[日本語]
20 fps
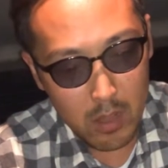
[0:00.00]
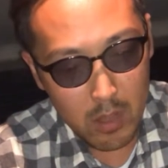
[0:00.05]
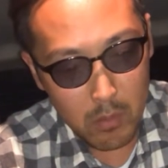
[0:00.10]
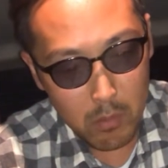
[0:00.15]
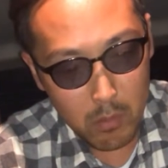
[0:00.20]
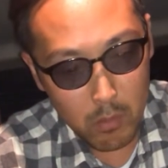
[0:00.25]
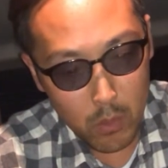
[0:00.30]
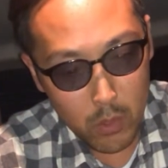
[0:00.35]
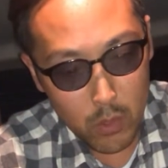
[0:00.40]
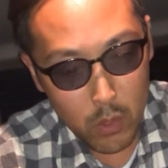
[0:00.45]

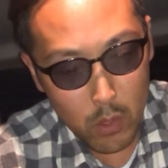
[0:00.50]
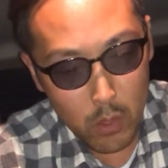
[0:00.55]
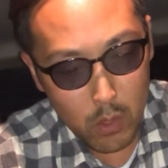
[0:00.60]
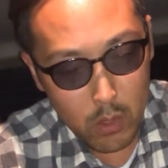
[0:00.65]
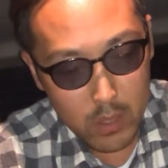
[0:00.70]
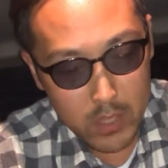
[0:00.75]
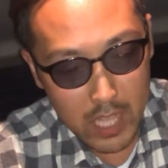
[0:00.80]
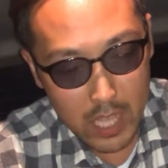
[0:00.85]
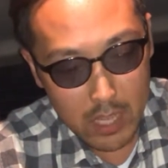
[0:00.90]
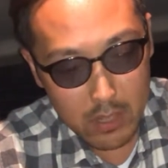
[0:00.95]
物
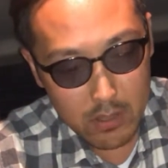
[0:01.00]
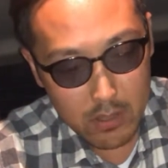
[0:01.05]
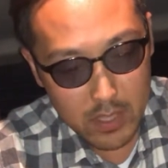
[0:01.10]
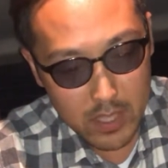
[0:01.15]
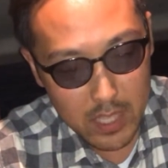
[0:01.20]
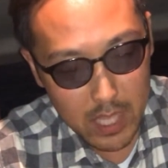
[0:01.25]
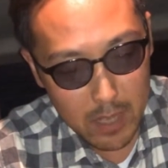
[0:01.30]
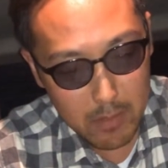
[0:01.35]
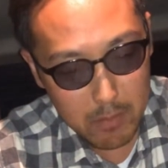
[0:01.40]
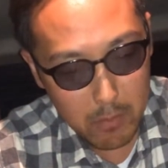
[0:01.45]
をたく
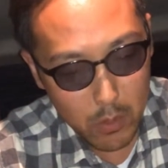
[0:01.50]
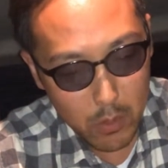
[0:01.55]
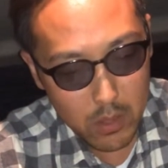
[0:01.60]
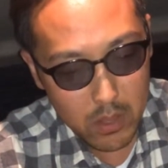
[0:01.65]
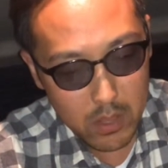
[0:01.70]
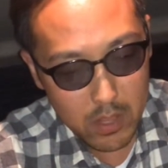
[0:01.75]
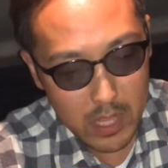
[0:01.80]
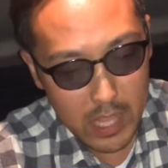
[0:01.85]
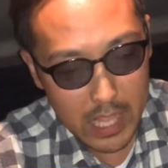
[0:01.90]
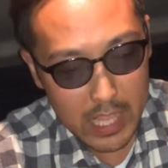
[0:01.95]
さん持っ
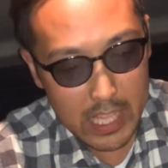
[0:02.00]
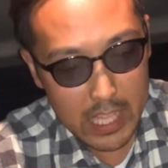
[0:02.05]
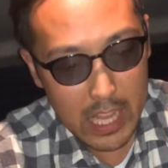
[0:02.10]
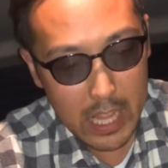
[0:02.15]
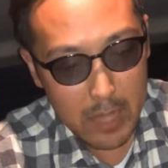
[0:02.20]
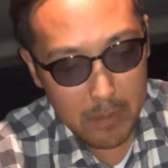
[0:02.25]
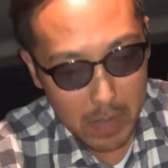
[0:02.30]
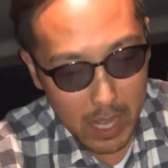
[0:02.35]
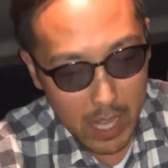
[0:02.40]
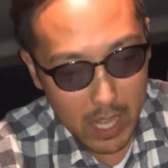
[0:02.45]
てい
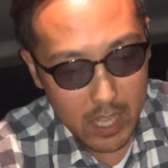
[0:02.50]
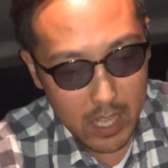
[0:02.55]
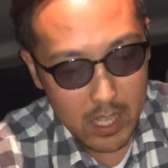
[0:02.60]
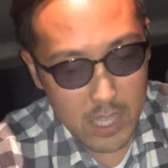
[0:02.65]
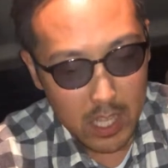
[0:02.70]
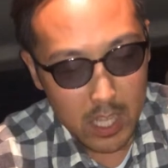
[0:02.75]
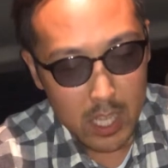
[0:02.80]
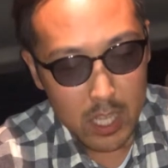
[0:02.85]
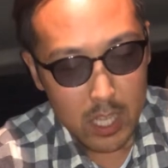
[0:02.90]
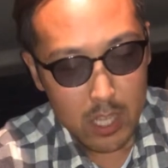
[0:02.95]
れば、
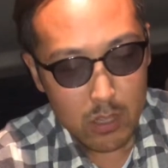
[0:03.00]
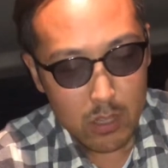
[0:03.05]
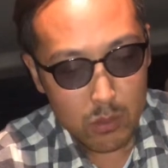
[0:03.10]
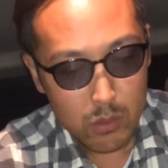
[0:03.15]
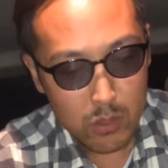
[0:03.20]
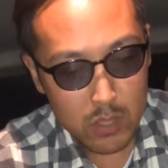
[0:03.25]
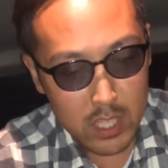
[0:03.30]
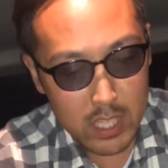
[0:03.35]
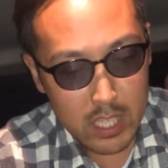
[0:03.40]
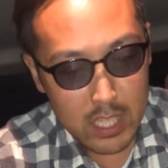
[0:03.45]

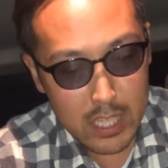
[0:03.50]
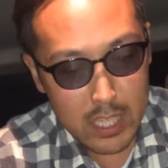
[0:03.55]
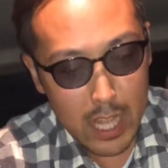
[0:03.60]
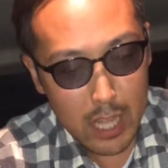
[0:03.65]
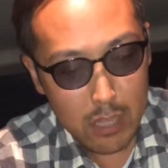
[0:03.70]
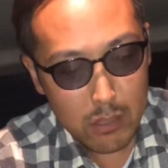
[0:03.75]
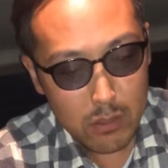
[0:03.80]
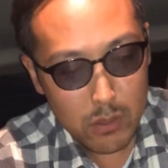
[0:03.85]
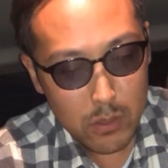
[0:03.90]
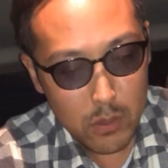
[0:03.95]

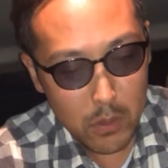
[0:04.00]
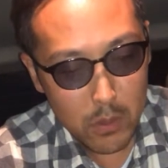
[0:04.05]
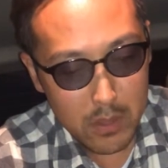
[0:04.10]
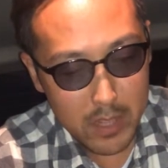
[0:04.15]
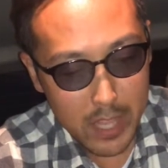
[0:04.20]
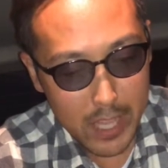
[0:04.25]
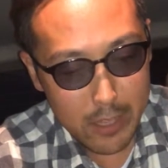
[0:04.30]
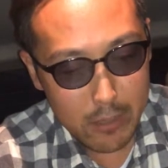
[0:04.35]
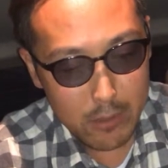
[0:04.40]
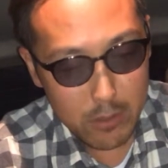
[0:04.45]
失うと
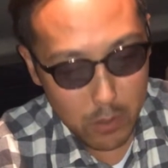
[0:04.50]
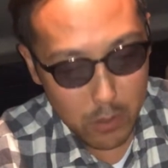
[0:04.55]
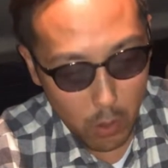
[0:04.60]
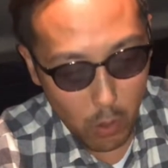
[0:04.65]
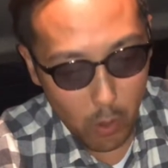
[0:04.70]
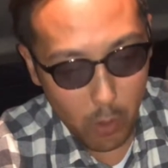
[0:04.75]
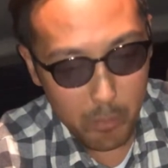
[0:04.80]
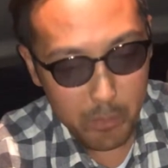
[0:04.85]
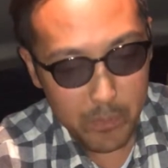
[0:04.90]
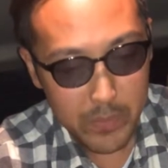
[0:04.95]
なる
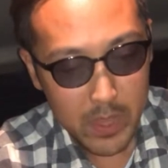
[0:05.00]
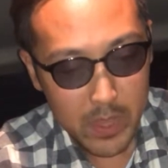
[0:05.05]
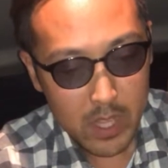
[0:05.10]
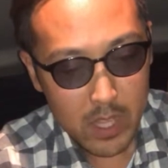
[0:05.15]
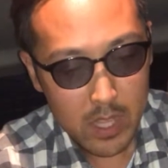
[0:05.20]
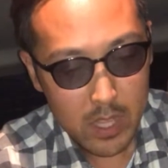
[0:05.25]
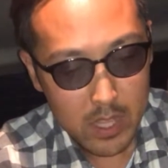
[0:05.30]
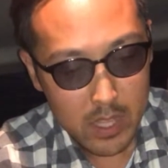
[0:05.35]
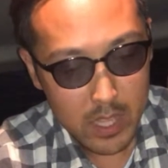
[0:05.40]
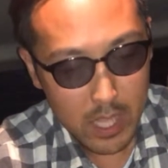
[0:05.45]
と、
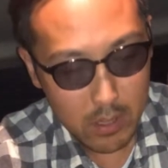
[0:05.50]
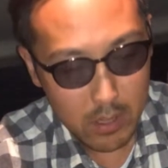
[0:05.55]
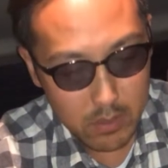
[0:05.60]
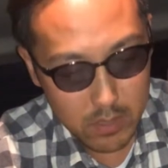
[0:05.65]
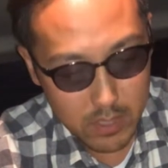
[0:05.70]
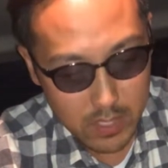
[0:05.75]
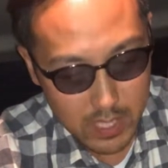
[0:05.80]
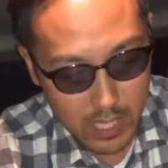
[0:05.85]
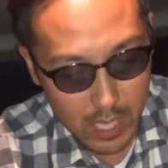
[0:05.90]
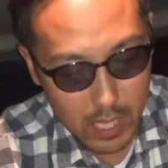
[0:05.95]
たく
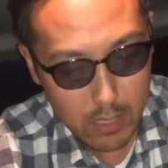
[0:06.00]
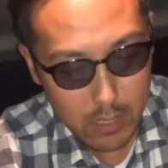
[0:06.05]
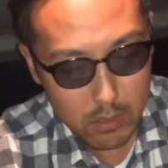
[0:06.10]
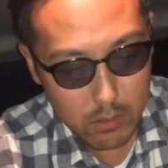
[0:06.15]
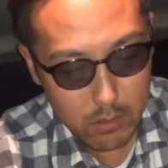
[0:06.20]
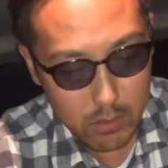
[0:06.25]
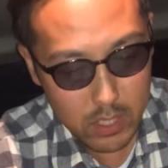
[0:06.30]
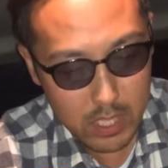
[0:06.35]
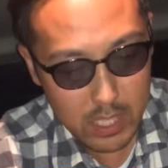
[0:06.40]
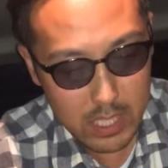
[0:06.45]
さん
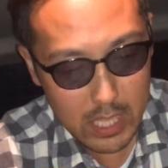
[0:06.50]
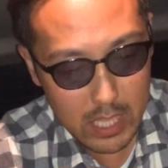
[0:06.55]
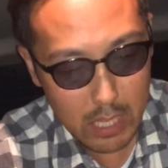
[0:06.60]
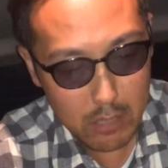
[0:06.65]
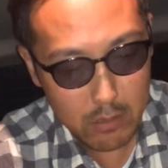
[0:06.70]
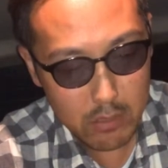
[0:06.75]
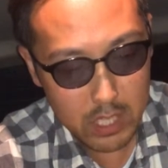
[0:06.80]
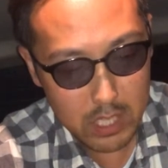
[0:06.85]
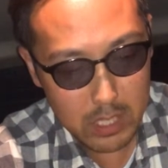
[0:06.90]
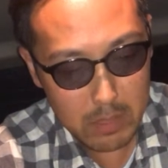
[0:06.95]
失
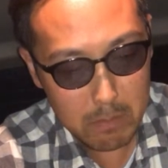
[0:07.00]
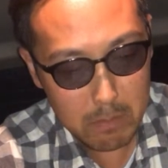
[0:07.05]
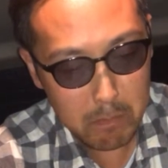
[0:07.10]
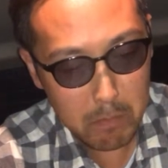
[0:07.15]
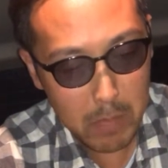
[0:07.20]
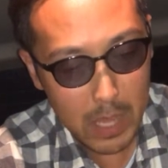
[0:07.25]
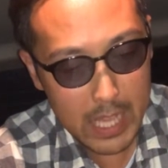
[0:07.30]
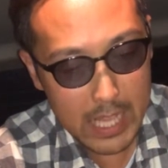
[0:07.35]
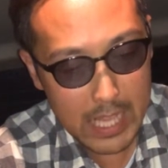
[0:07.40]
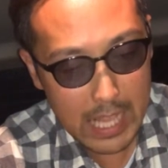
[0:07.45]
う心
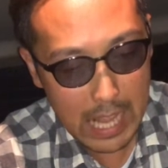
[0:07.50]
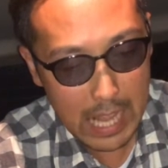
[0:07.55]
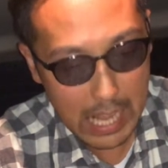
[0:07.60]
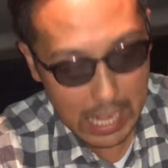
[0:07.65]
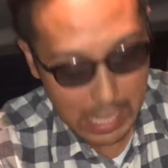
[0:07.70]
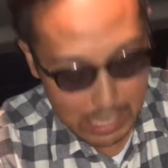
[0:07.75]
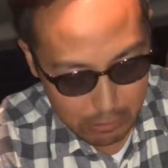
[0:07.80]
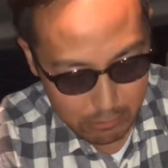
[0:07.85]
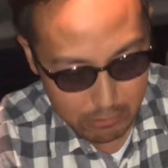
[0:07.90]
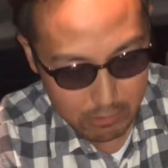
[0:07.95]
配
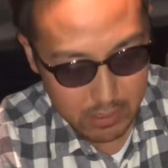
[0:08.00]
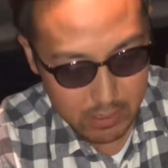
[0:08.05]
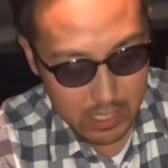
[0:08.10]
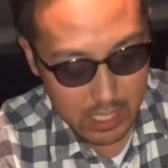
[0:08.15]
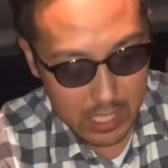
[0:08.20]
がある。